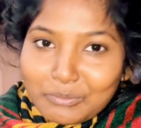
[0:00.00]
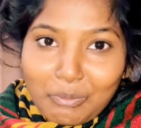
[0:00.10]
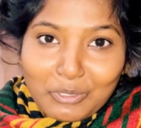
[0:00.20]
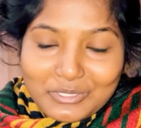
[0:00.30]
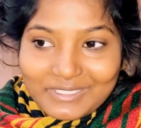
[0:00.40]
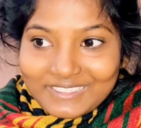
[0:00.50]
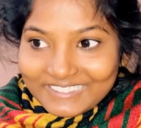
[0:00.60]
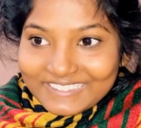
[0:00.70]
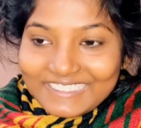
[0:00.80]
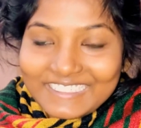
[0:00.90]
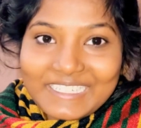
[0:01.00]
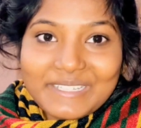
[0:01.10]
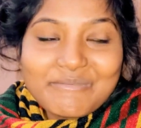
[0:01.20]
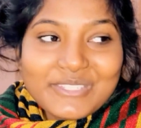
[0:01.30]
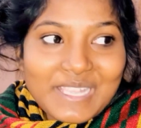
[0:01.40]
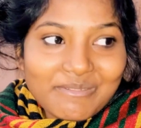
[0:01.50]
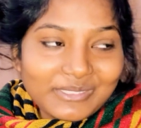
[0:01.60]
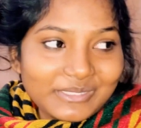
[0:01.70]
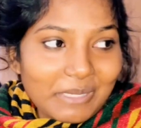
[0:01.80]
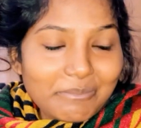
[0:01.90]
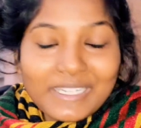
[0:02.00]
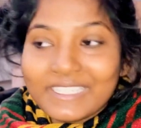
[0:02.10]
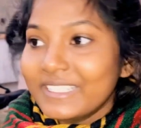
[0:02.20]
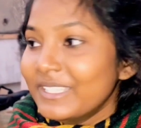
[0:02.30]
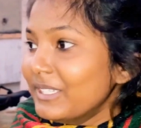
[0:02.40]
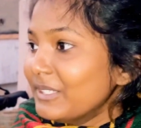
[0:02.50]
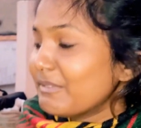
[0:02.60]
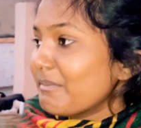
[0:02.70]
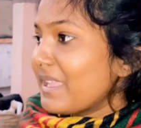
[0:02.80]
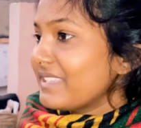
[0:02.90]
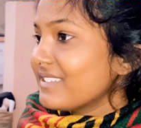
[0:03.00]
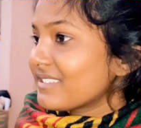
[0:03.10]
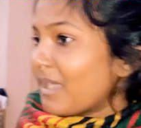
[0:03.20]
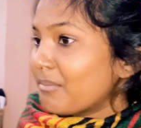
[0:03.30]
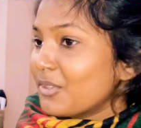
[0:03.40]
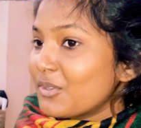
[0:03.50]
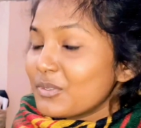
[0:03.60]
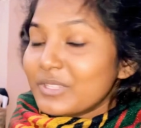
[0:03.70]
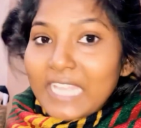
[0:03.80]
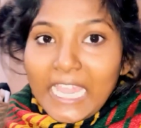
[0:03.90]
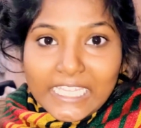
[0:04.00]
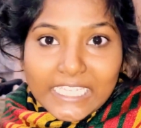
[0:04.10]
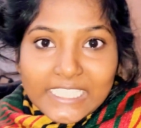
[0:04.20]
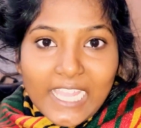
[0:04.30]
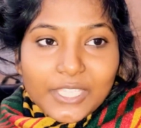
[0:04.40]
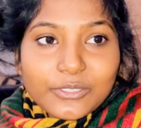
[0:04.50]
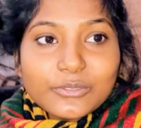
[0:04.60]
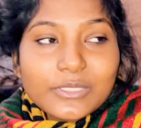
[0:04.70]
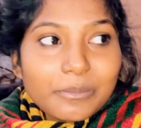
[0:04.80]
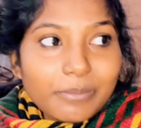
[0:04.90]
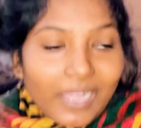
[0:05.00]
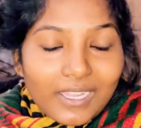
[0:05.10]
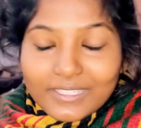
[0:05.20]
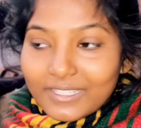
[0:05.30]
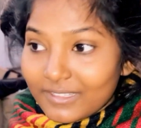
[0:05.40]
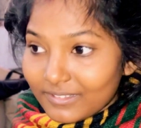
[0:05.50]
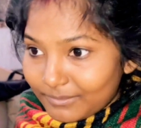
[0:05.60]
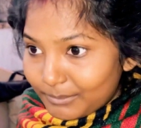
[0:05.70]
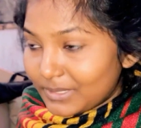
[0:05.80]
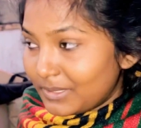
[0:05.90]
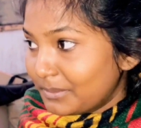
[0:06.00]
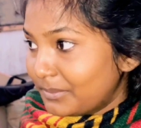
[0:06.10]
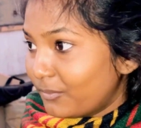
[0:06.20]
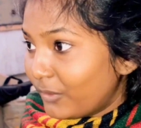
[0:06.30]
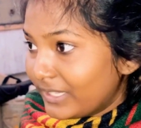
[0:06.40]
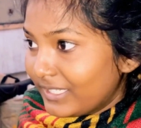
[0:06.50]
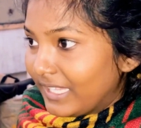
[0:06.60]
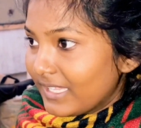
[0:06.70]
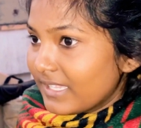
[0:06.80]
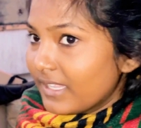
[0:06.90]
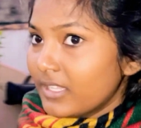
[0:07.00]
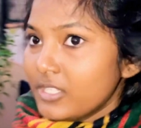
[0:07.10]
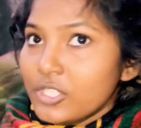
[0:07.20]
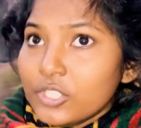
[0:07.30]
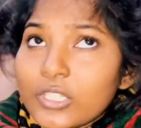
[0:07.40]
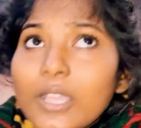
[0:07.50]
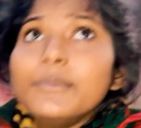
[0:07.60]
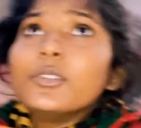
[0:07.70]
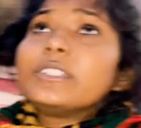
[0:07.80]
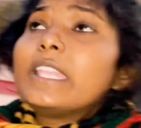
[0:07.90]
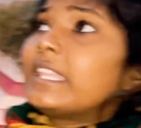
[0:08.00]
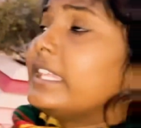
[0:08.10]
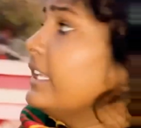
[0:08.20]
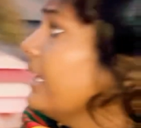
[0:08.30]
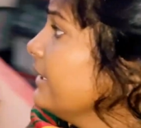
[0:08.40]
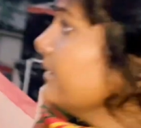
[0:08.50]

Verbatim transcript: बहुत ज़्यादा ठंड लग रहा है मुझे आप लोग देख पा रहे हैं तो मैं जस्ट आप लोगों को दिखाने के लिए आई हूँ कि बाहर के मतलब वेदर कैसा है तो आप लोग देखिए